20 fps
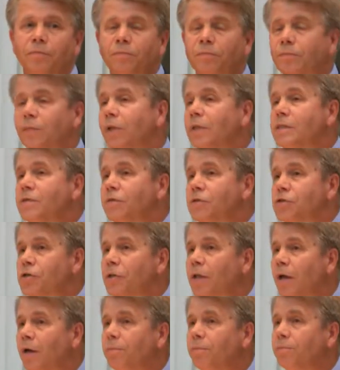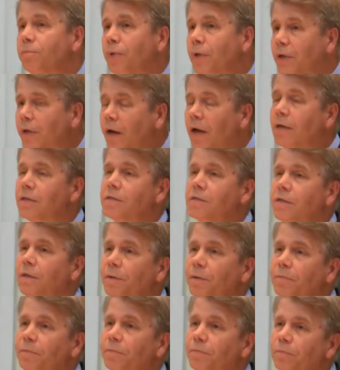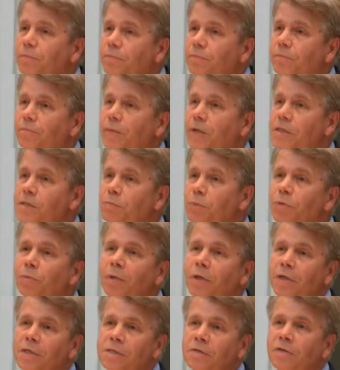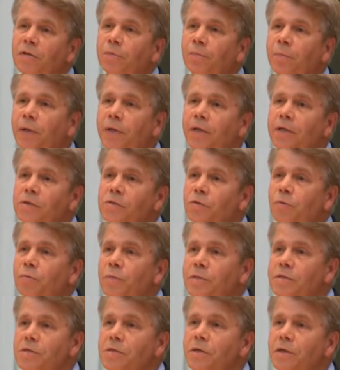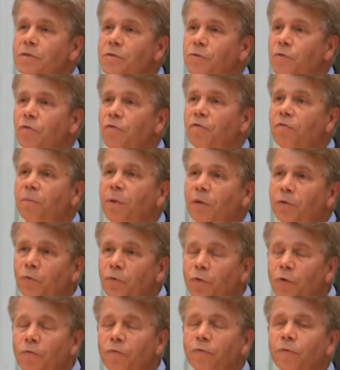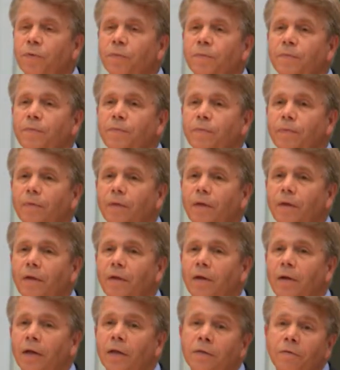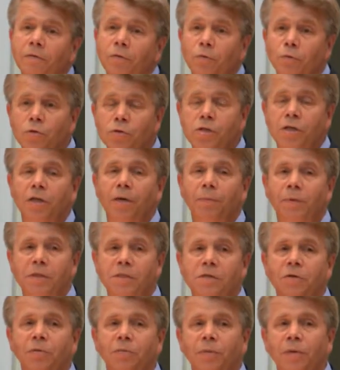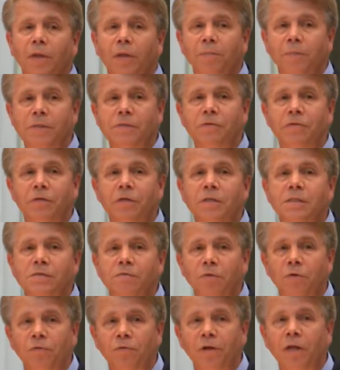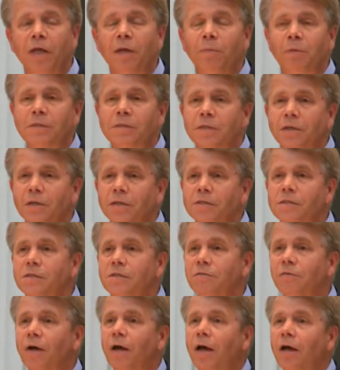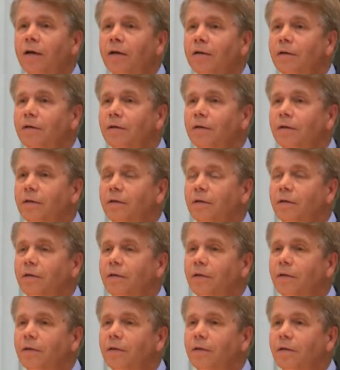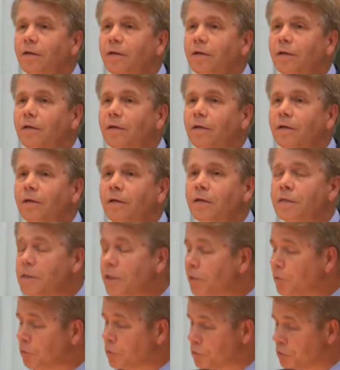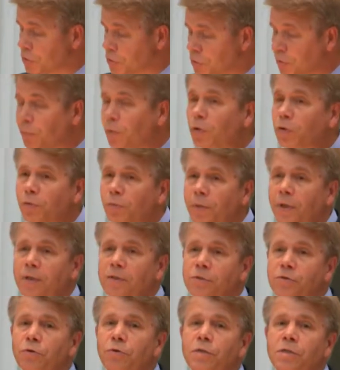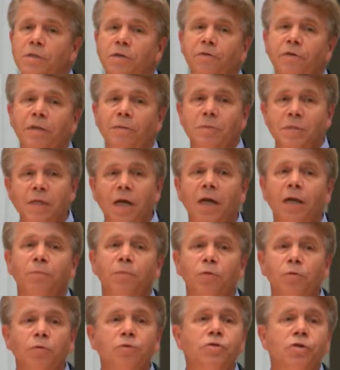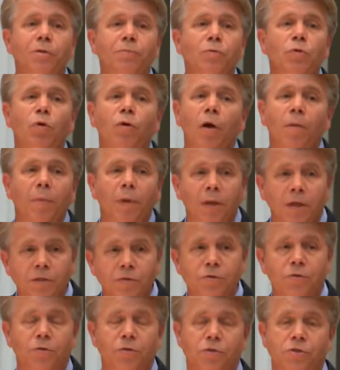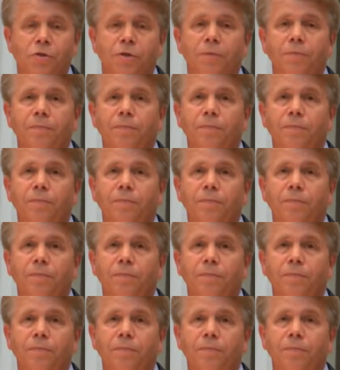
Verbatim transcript: Была совершена прекрасная, Господь благословил поездку миссионерскую в Молдову. Для этого тоже необходимо было посвятить свое время, средства – следующую субботу, братья и сестры, в этом зале будет очень много молодежи.